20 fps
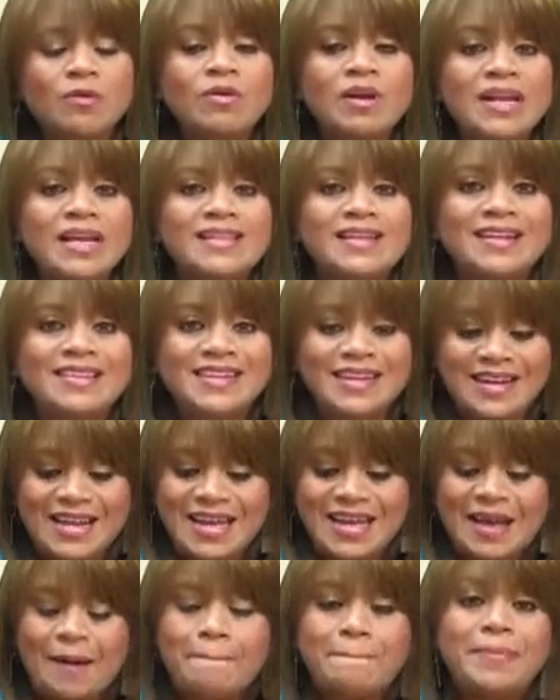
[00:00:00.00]
que un líder
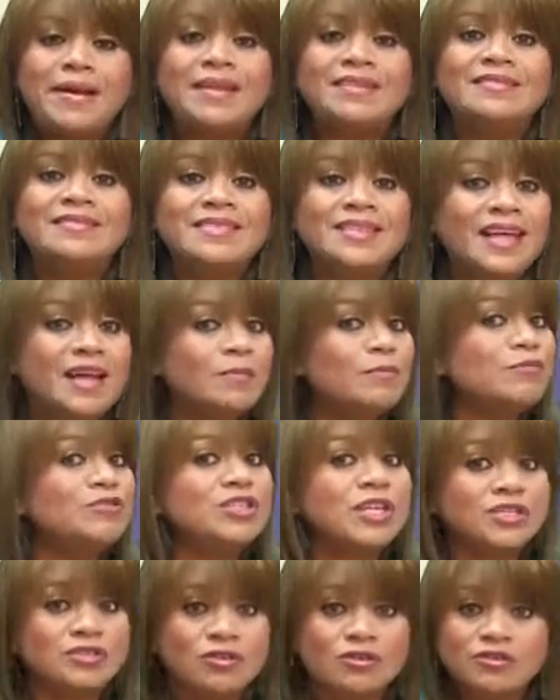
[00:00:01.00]
tiene que aprender
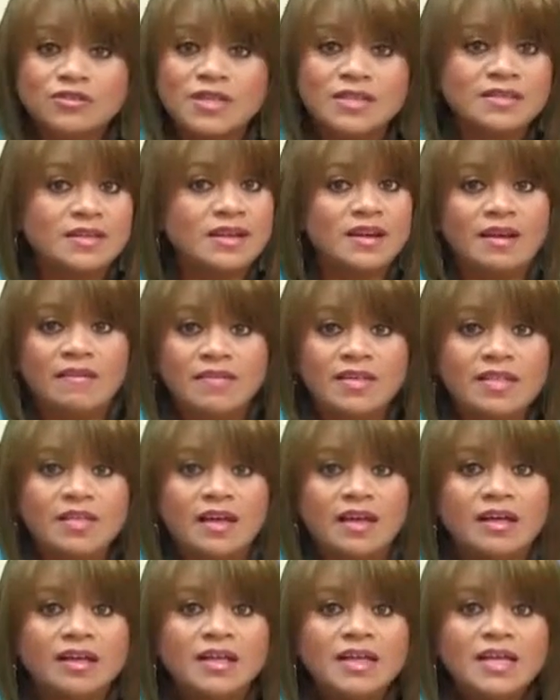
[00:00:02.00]
muchas cosas en la
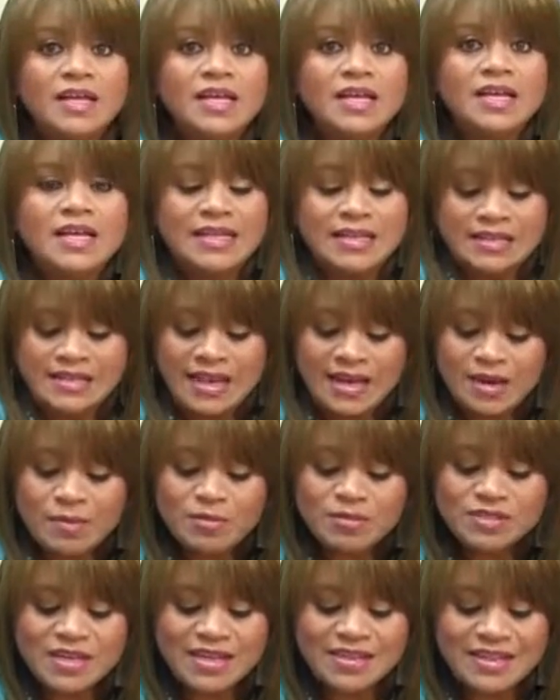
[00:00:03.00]
vida.
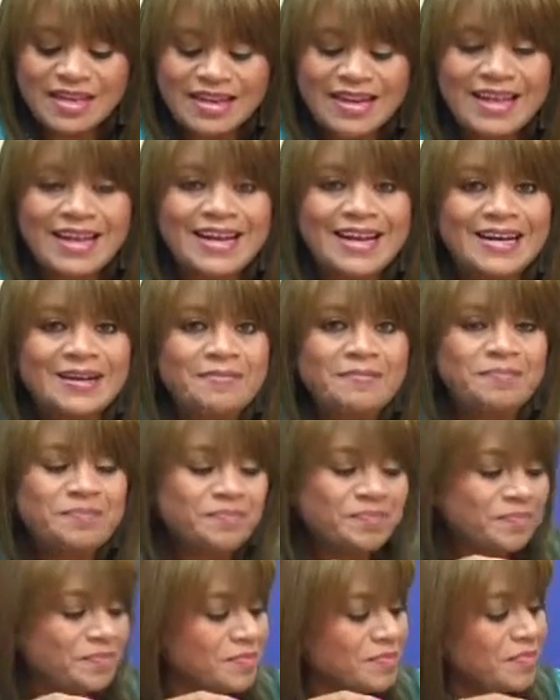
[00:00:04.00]
Tenemos que tener,
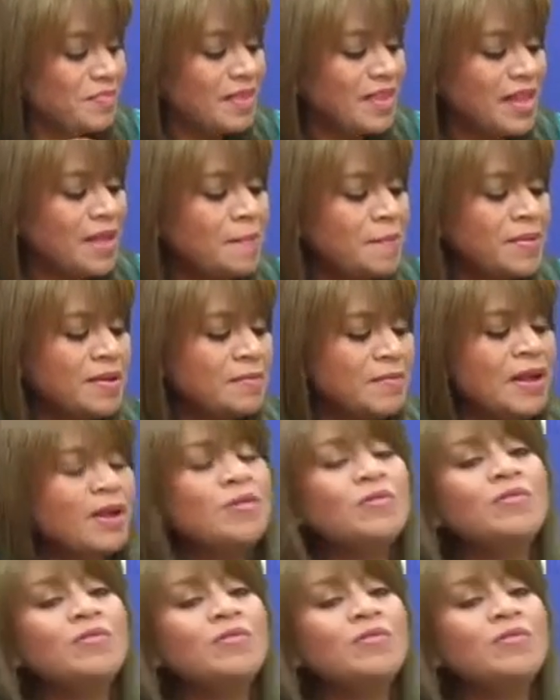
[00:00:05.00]
en primer